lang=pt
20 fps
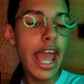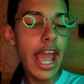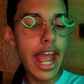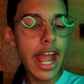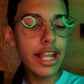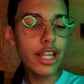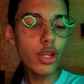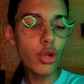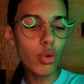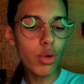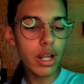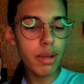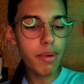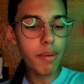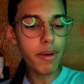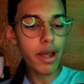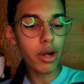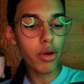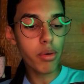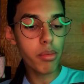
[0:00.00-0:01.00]
Entre no
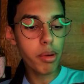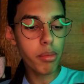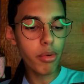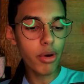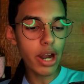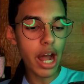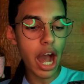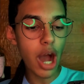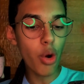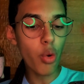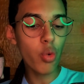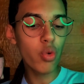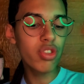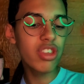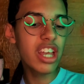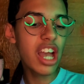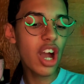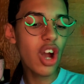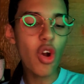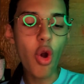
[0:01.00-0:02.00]
clima para comemorar o
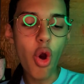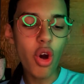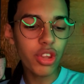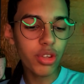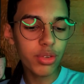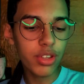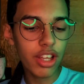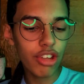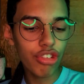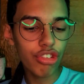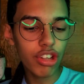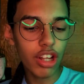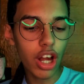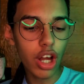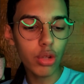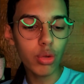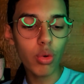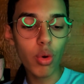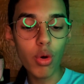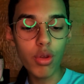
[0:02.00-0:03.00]
dia gótico deste
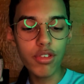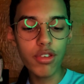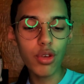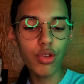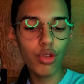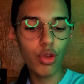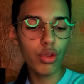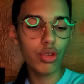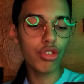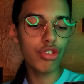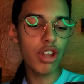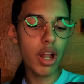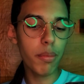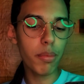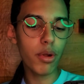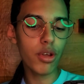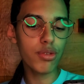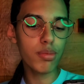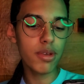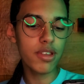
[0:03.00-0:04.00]
ano com seus outros na
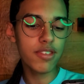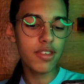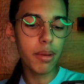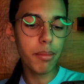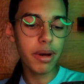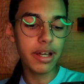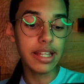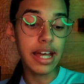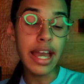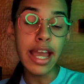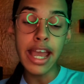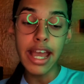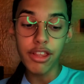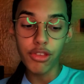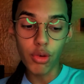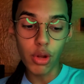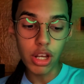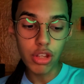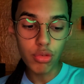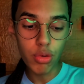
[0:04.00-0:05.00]
próxima semana.
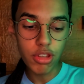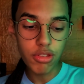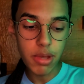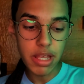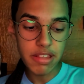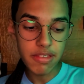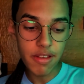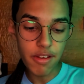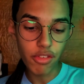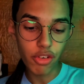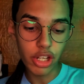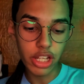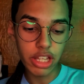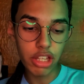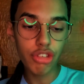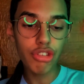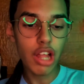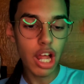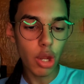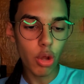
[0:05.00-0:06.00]
Escolha suas peças
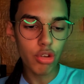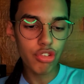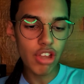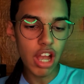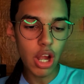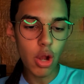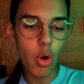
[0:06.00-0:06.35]
favoritas na loja